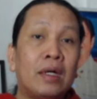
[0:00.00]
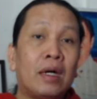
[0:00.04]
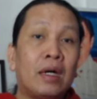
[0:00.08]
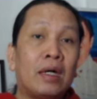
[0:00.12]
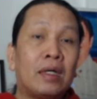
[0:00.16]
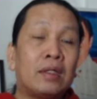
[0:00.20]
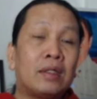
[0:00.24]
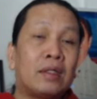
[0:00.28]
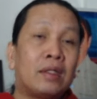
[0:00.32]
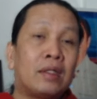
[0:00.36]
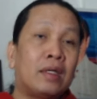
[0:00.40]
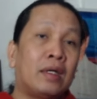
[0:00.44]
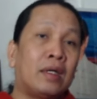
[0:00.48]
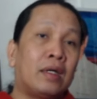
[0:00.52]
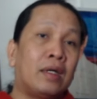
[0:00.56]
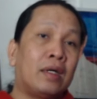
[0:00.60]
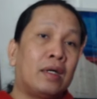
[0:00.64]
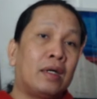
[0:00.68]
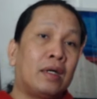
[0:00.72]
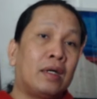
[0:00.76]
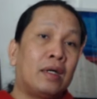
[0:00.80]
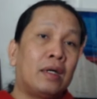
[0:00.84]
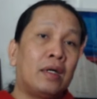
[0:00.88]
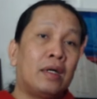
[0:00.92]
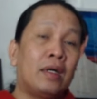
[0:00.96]
at
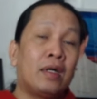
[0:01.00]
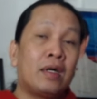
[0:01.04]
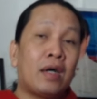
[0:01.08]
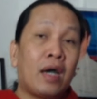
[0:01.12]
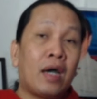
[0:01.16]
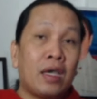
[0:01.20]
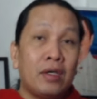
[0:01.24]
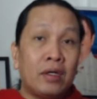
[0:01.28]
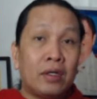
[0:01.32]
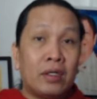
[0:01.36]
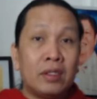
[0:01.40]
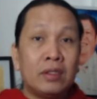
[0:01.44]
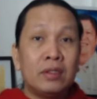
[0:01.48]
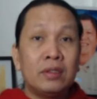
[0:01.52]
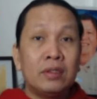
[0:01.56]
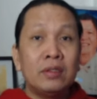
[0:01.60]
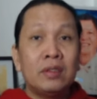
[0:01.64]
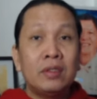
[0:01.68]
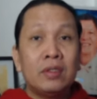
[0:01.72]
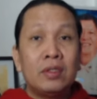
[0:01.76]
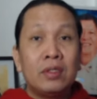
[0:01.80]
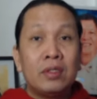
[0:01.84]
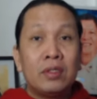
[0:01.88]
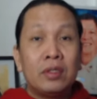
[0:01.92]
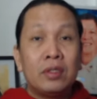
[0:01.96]
uh,
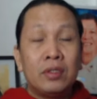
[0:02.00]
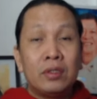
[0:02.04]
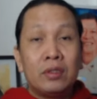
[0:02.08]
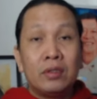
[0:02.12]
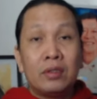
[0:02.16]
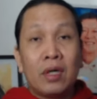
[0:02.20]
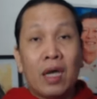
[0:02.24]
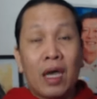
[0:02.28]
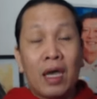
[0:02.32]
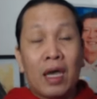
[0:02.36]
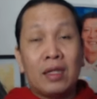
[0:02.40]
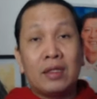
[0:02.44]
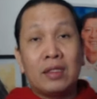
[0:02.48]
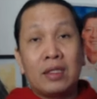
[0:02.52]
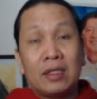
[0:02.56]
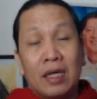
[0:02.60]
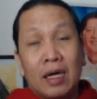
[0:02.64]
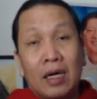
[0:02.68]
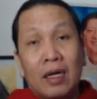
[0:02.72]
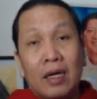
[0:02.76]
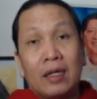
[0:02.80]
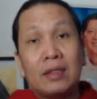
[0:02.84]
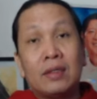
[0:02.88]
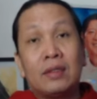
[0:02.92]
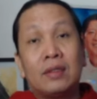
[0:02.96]
ngayon yung
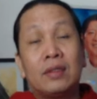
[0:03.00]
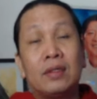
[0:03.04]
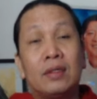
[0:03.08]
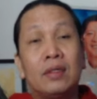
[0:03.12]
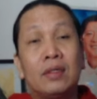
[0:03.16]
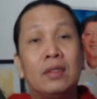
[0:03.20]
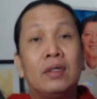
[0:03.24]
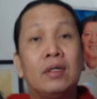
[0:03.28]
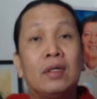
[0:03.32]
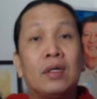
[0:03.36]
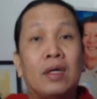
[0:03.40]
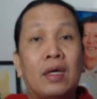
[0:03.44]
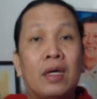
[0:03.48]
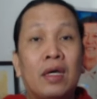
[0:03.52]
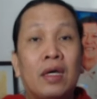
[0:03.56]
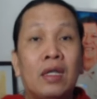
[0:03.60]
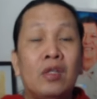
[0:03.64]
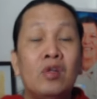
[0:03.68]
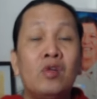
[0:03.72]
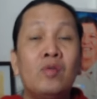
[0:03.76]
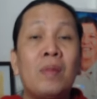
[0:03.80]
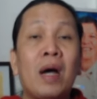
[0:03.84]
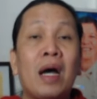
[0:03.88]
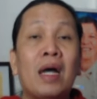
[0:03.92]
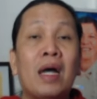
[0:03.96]
EDCA, eh
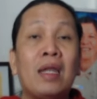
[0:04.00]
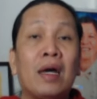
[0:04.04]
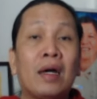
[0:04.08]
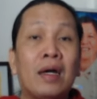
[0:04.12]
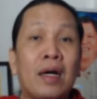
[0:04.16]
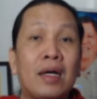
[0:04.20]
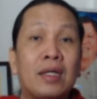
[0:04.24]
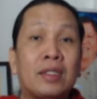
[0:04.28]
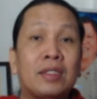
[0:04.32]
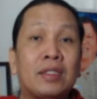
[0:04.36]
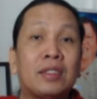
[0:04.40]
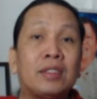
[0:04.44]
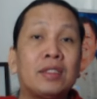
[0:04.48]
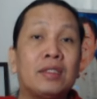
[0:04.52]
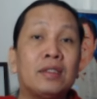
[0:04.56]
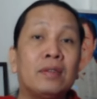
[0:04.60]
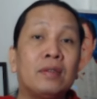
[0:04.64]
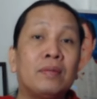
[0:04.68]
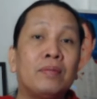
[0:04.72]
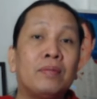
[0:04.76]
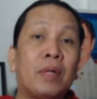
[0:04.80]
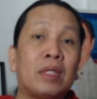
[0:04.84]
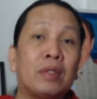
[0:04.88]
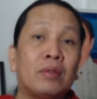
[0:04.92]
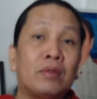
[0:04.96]
lumalakas
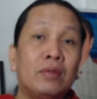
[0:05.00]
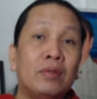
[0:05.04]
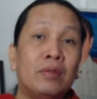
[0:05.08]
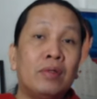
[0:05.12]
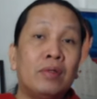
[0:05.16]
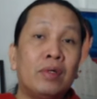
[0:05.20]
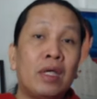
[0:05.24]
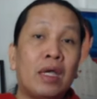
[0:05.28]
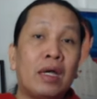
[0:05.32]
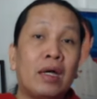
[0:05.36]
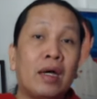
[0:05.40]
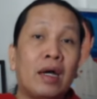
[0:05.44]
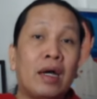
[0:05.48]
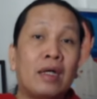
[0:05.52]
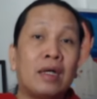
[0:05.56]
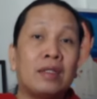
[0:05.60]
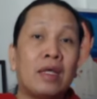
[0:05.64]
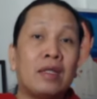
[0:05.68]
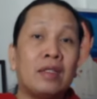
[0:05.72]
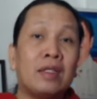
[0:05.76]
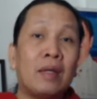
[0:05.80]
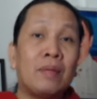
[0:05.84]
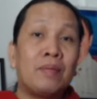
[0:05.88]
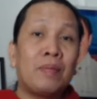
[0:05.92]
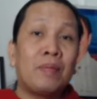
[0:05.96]
patuloy ang
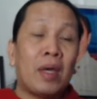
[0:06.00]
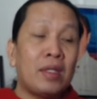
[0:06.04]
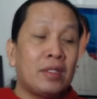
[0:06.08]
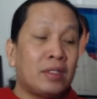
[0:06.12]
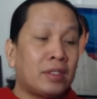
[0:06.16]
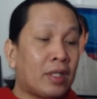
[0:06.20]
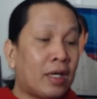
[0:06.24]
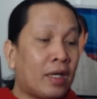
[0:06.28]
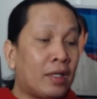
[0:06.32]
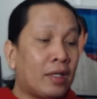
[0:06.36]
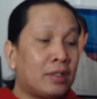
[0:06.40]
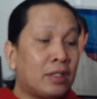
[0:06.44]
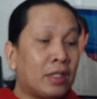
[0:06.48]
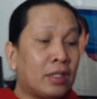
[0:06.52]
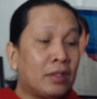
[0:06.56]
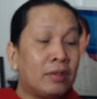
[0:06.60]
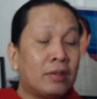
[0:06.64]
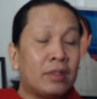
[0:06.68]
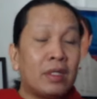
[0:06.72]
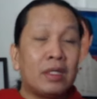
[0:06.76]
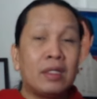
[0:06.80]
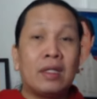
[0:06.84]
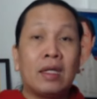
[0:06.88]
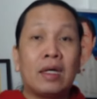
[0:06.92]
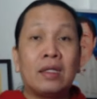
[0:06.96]
ating depensa at
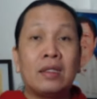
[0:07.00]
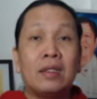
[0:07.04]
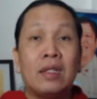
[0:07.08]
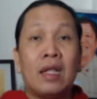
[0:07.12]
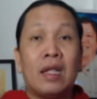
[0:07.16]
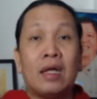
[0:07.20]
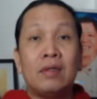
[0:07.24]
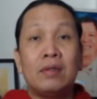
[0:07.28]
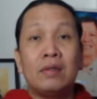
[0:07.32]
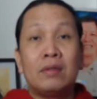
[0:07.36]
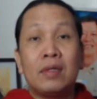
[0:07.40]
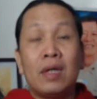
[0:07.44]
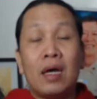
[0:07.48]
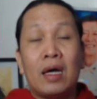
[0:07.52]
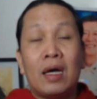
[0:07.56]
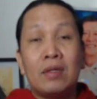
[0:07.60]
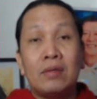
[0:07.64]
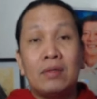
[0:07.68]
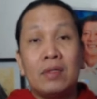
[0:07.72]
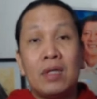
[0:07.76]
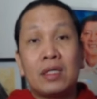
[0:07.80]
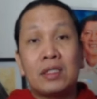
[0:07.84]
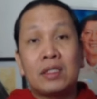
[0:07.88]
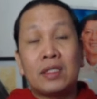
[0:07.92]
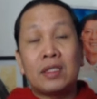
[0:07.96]
seguridad
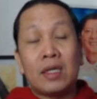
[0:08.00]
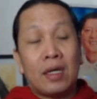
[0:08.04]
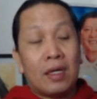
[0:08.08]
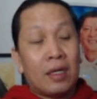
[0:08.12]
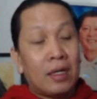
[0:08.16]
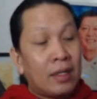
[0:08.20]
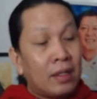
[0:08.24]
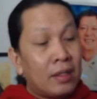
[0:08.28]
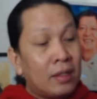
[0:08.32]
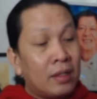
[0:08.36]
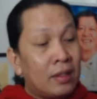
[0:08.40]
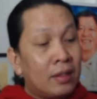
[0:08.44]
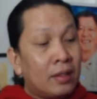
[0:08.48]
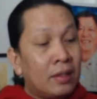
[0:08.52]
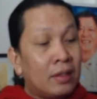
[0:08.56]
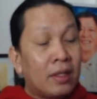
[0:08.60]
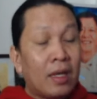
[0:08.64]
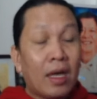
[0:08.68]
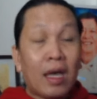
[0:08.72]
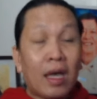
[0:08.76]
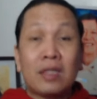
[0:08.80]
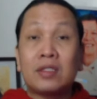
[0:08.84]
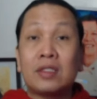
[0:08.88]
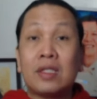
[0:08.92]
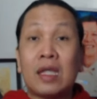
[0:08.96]
lalong-lalo na sa
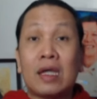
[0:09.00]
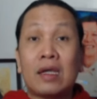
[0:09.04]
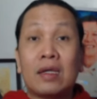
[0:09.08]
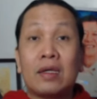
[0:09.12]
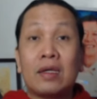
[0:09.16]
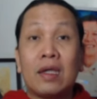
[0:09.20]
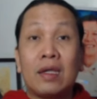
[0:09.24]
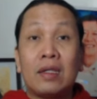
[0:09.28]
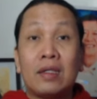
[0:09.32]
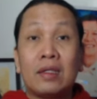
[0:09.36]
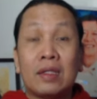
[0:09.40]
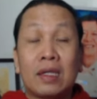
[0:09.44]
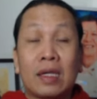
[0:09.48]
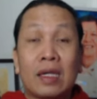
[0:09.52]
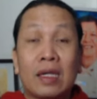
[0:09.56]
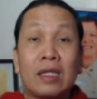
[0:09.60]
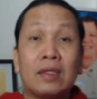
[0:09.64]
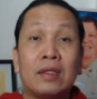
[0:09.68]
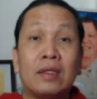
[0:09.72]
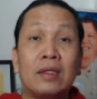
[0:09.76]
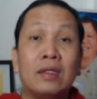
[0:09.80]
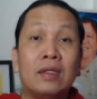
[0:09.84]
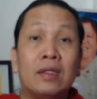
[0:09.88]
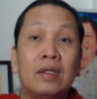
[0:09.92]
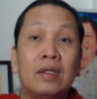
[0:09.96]
external threat.